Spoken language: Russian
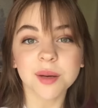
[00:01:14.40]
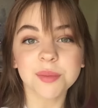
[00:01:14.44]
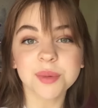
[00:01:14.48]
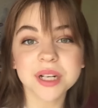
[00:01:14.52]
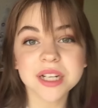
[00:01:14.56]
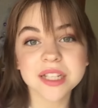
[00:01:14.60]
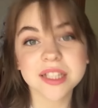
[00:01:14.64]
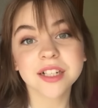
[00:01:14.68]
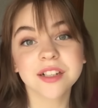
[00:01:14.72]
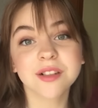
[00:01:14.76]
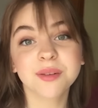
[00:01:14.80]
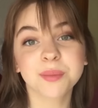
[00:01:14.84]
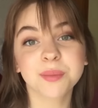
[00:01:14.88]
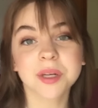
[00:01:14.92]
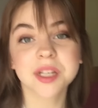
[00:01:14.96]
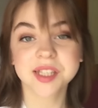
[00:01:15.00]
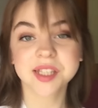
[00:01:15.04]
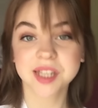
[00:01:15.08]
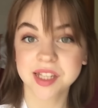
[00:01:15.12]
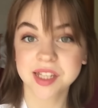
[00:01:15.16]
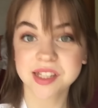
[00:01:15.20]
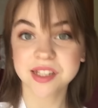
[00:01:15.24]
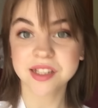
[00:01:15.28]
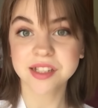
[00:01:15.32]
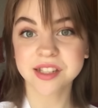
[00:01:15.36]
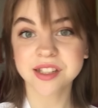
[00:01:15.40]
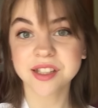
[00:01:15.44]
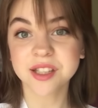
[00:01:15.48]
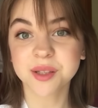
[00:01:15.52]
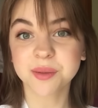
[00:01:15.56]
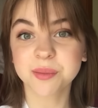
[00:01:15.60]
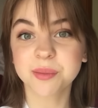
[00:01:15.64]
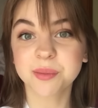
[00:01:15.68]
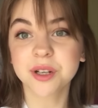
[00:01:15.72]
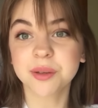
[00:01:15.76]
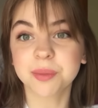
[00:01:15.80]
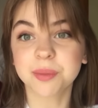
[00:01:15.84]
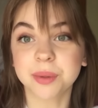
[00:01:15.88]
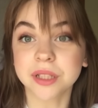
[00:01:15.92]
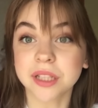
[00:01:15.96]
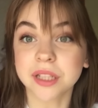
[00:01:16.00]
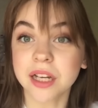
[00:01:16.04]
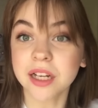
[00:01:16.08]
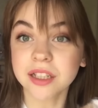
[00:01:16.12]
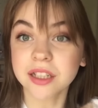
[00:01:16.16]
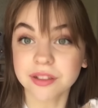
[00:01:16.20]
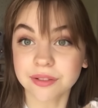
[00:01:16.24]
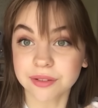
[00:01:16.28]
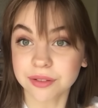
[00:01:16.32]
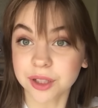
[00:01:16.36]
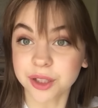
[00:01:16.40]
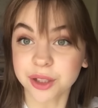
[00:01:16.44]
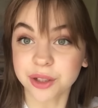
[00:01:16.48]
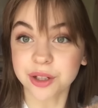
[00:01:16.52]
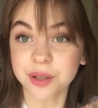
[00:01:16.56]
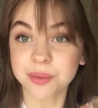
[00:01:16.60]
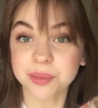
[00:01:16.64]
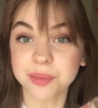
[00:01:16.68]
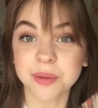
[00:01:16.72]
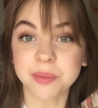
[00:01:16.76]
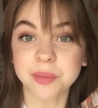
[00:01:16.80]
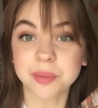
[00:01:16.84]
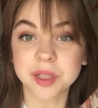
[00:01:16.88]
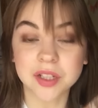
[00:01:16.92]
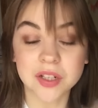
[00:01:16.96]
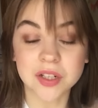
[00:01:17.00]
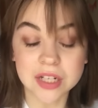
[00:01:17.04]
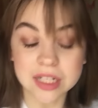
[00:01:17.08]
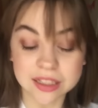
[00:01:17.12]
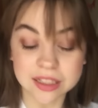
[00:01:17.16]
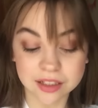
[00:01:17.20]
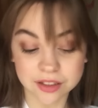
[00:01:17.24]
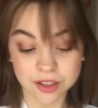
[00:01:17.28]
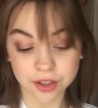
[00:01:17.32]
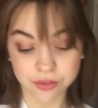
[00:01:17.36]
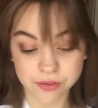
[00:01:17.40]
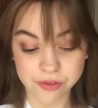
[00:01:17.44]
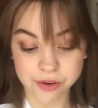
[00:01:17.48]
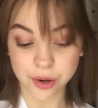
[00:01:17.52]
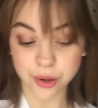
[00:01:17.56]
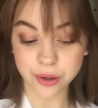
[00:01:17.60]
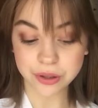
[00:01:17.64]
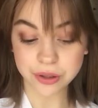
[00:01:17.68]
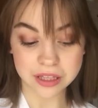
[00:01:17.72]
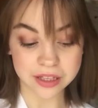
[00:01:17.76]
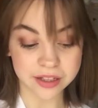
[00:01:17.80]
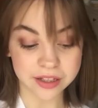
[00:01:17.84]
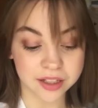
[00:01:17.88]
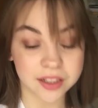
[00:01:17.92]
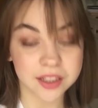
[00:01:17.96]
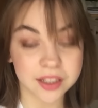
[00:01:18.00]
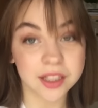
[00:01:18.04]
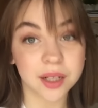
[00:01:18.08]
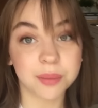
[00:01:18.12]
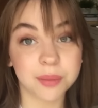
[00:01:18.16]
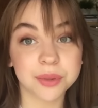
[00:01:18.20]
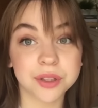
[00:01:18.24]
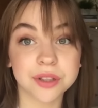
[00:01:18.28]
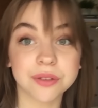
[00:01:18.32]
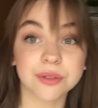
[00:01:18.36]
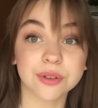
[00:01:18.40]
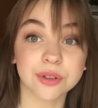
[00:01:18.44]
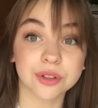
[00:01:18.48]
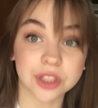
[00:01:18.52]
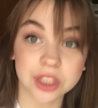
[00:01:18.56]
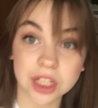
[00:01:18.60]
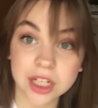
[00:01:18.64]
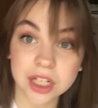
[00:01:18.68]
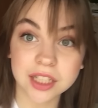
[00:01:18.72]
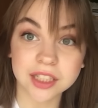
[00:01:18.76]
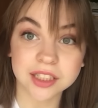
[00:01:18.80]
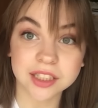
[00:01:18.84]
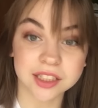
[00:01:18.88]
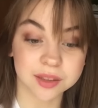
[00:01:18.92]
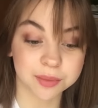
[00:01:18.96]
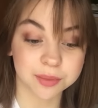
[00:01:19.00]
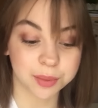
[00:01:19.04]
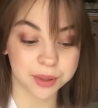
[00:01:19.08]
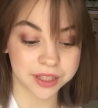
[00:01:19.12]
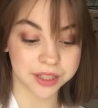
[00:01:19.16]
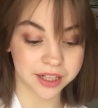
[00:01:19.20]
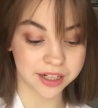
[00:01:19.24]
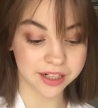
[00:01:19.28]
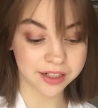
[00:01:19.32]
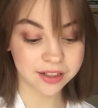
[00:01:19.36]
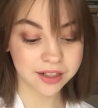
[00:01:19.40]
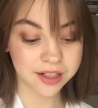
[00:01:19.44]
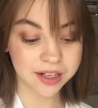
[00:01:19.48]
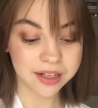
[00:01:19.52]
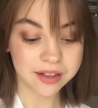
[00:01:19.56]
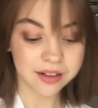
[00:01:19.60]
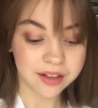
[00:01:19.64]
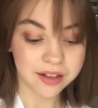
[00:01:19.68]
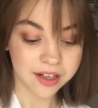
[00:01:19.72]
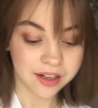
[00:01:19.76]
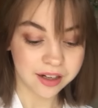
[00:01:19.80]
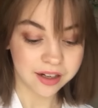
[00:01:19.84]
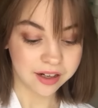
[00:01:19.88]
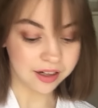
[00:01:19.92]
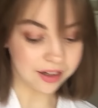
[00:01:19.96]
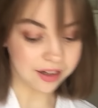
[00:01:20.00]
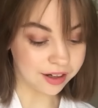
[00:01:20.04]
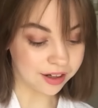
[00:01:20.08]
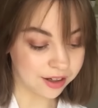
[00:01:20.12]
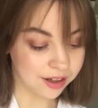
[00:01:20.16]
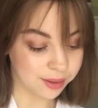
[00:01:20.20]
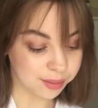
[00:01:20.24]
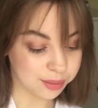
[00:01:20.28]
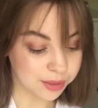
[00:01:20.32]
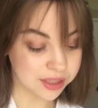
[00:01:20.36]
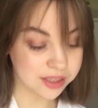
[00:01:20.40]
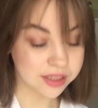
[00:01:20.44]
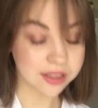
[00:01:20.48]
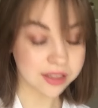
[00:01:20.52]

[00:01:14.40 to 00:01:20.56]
Я бы хотела вам показать один из моих подарков, который мне подарили на Новый год, и когда мне вручали этот подарок, а, мне